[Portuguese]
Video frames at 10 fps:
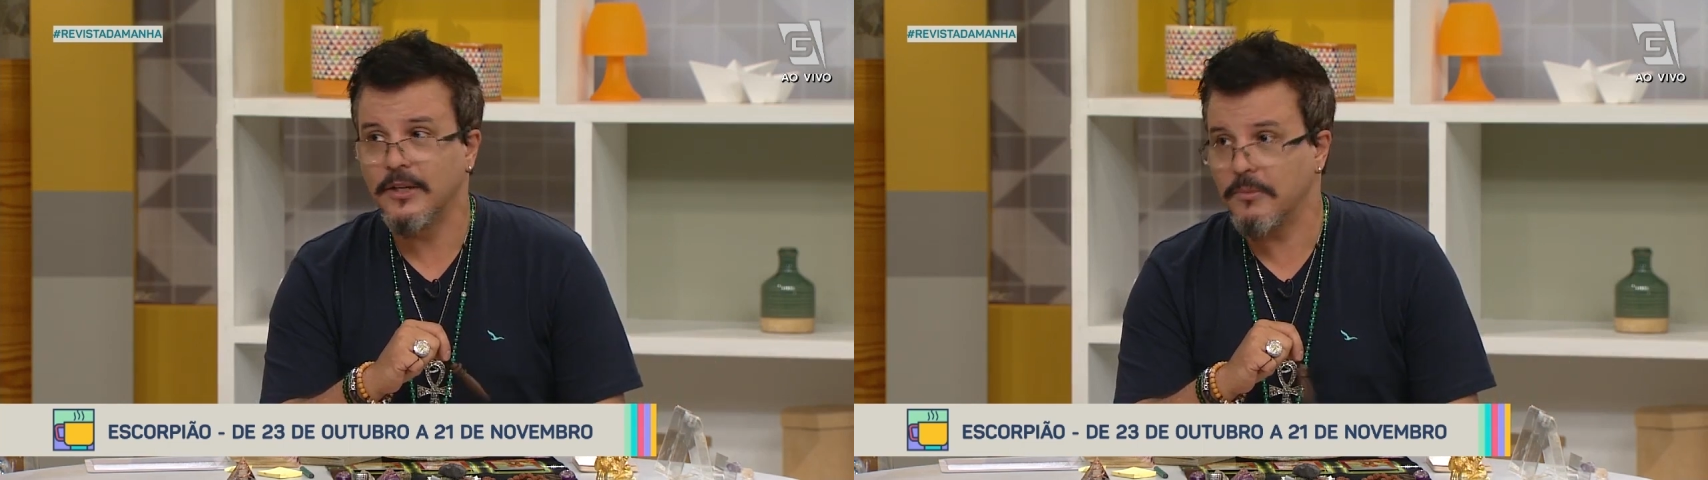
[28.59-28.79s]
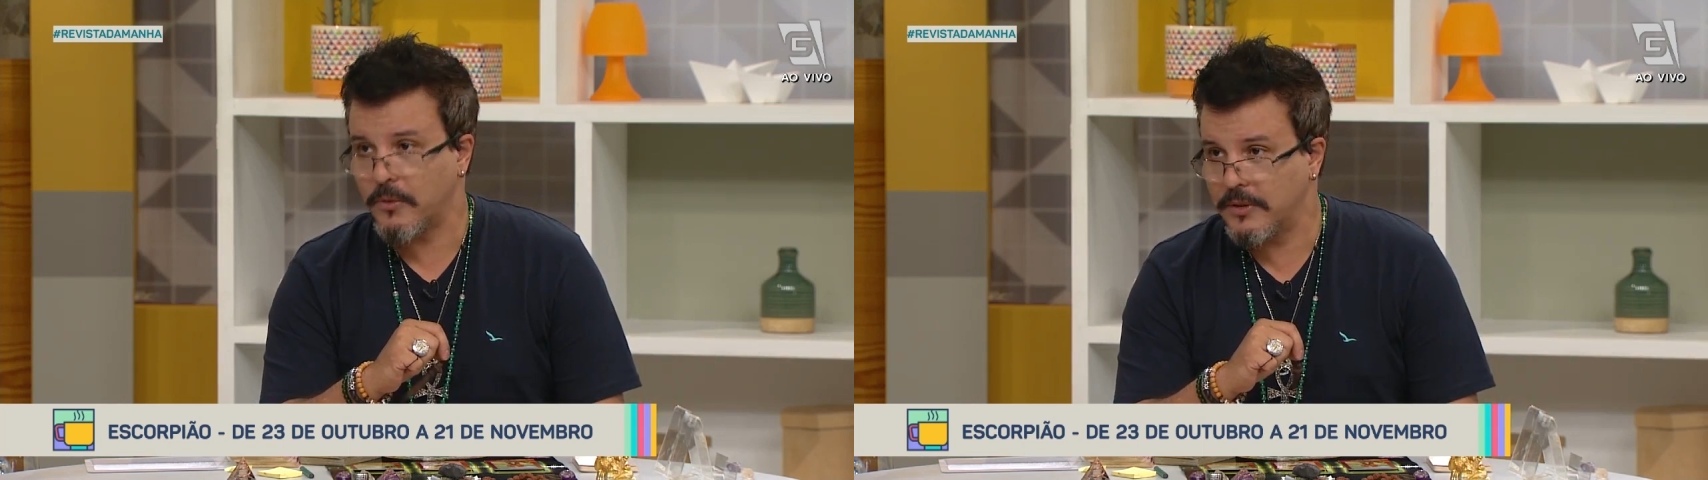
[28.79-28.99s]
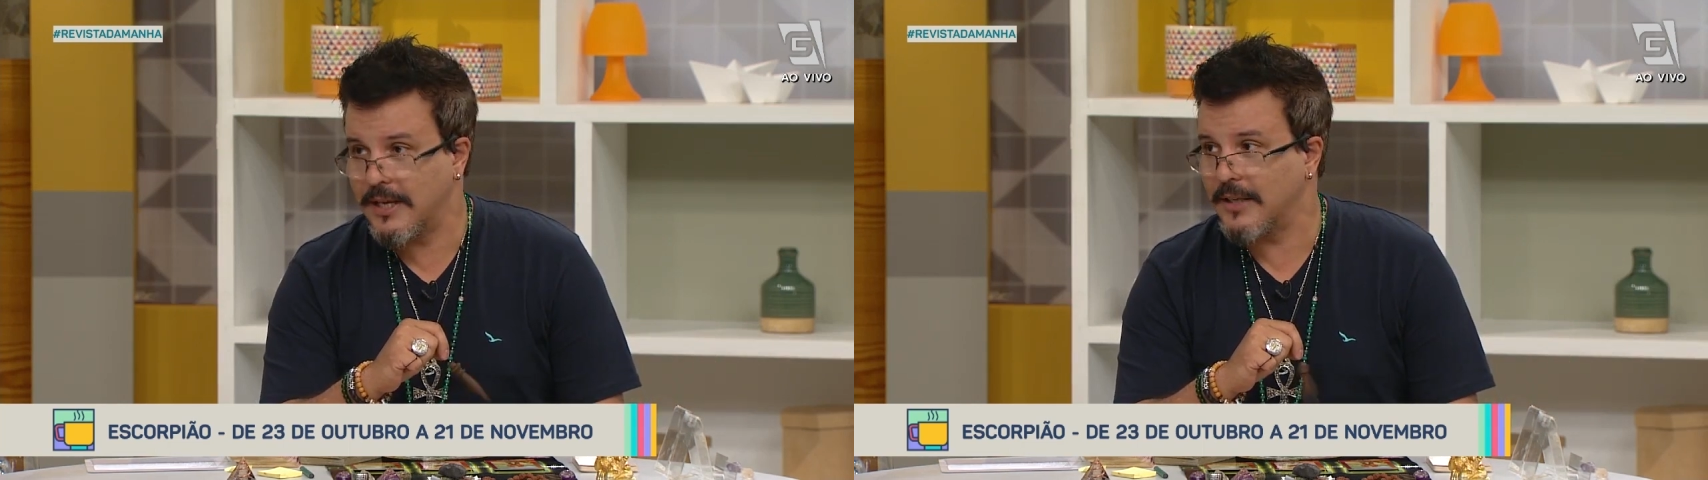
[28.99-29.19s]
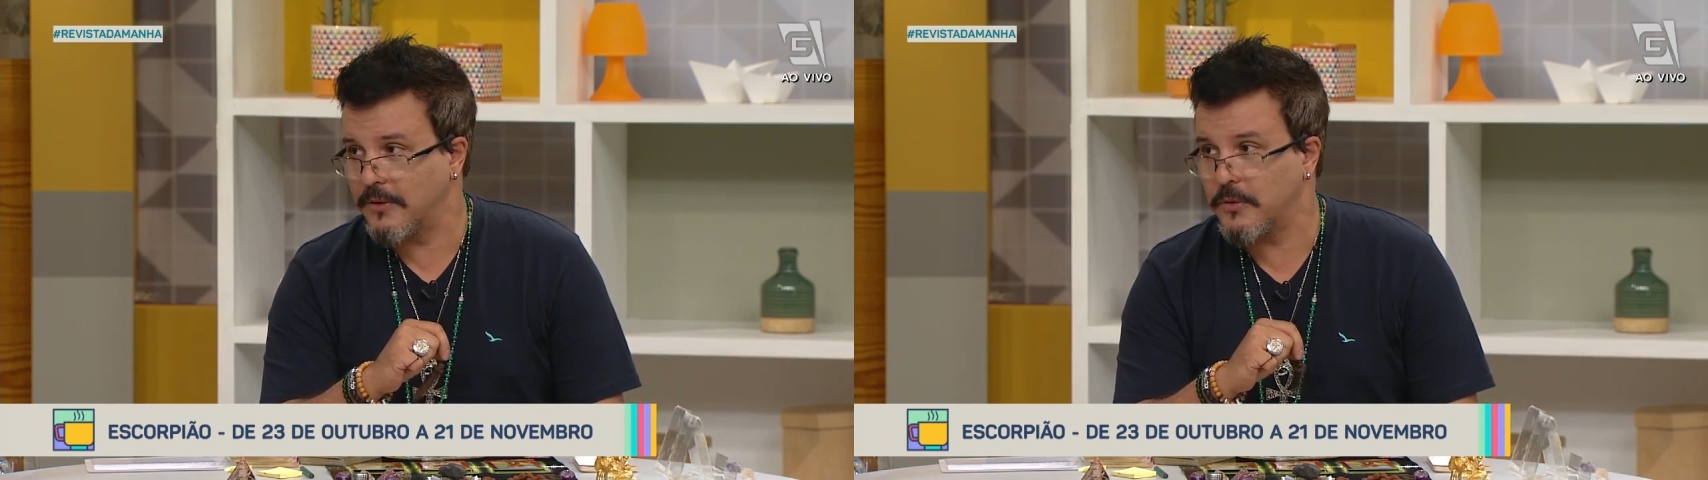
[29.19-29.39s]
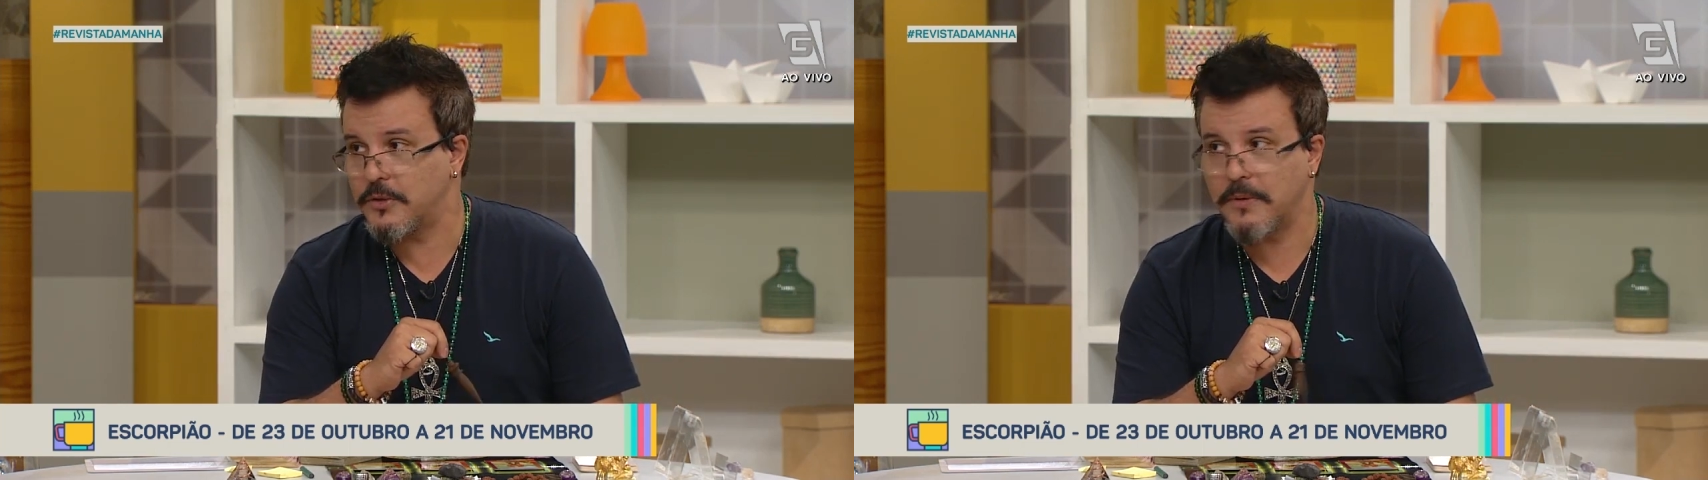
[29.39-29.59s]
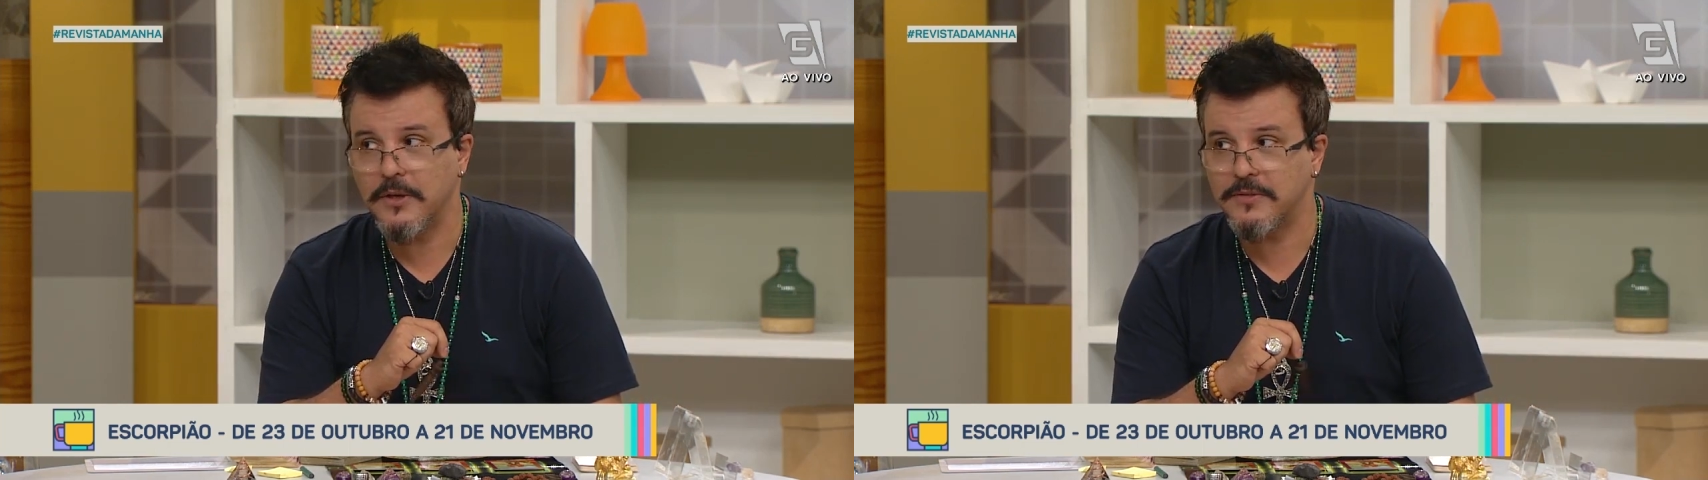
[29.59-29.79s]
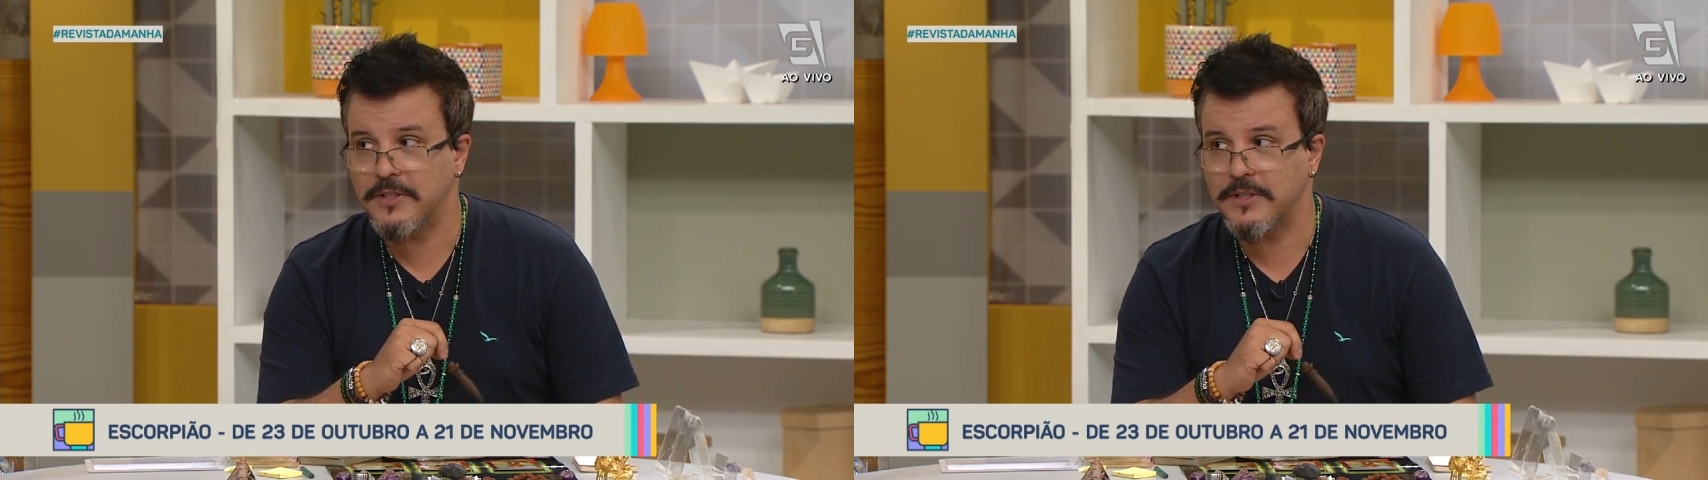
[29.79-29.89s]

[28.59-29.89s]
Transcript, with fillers: Toma cuidado, né? O espelho às